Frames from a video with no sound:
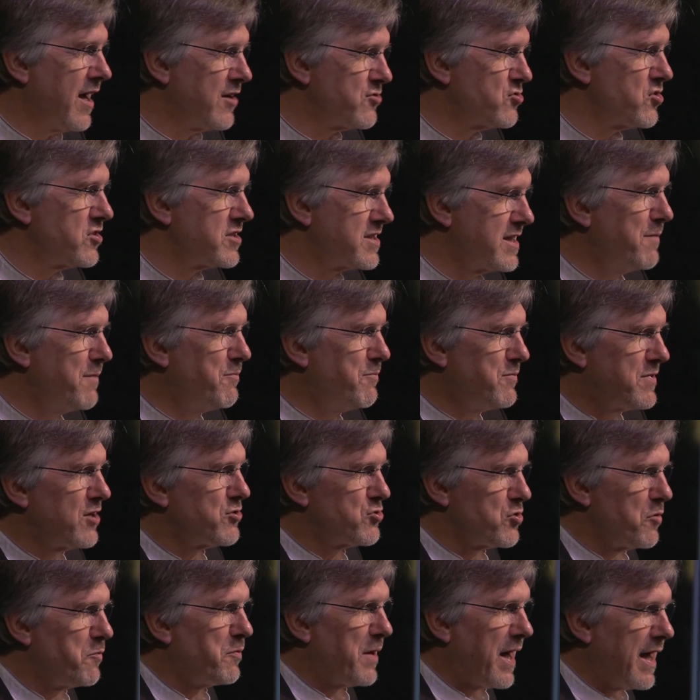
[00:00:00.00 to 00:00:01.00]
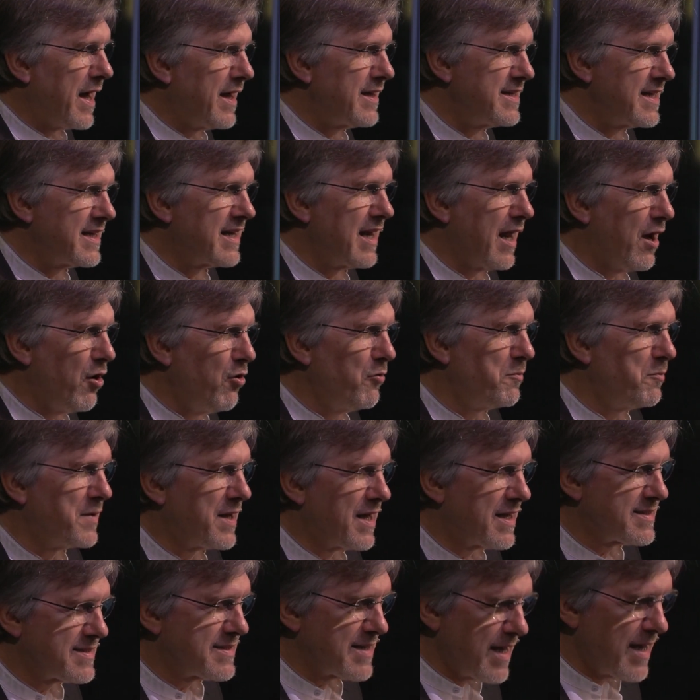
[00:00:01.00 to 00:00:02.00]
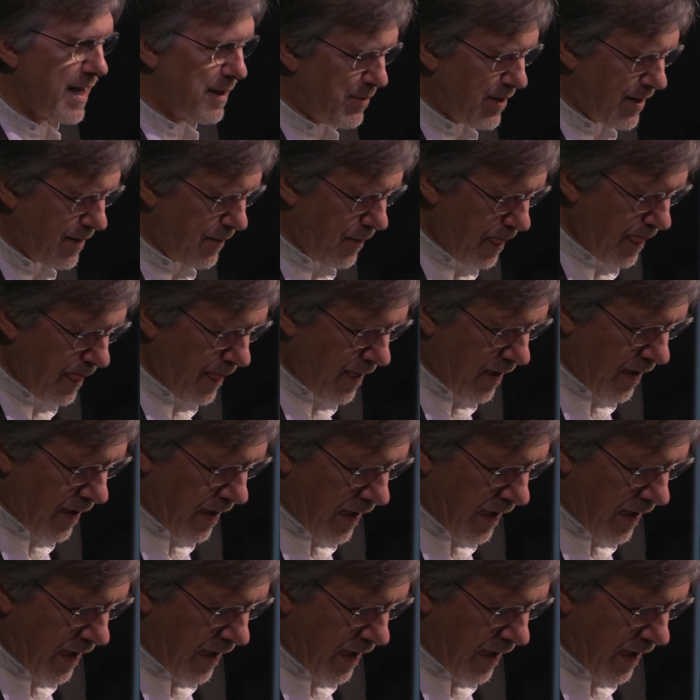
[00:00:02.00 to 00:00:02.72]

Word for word: Also es gibt ja so ein paar, die glauben das, aber